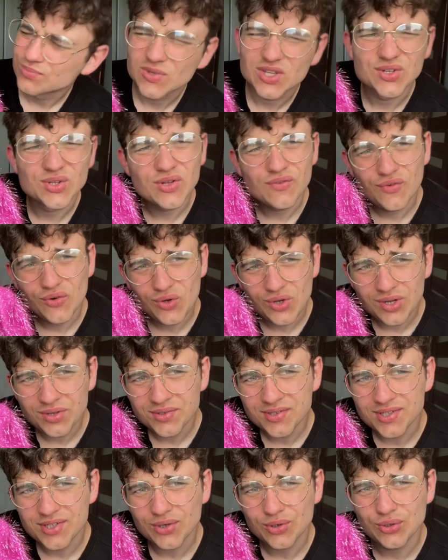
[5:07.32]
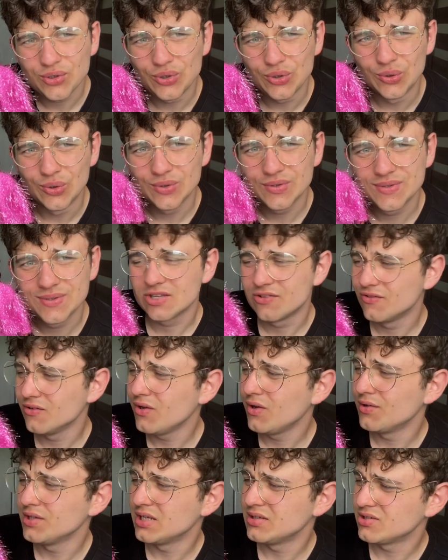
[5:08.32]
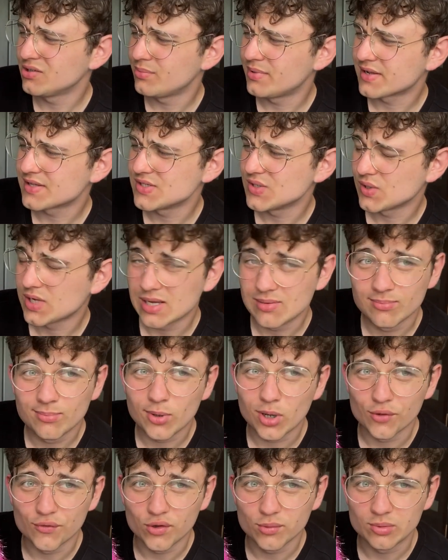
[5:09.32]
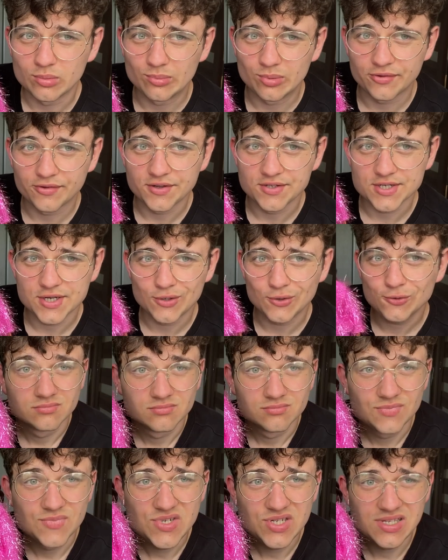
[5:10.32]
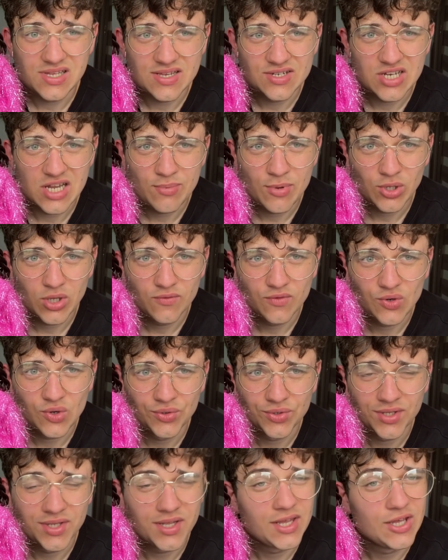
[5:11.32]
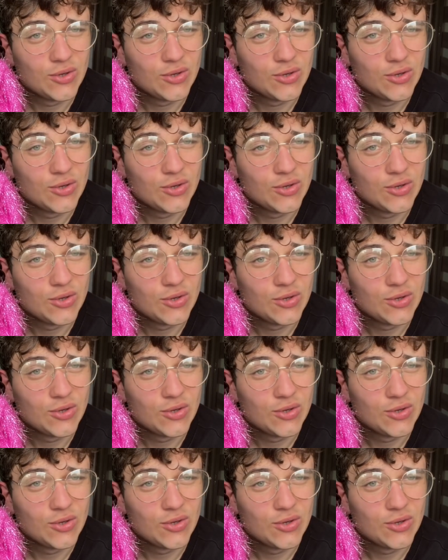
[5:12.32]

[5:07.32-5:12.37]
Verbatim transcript: No wygląda to cute, wygląda to bardzo kampowo bym powiedział. Myślę, że lepiej to wygląda na jej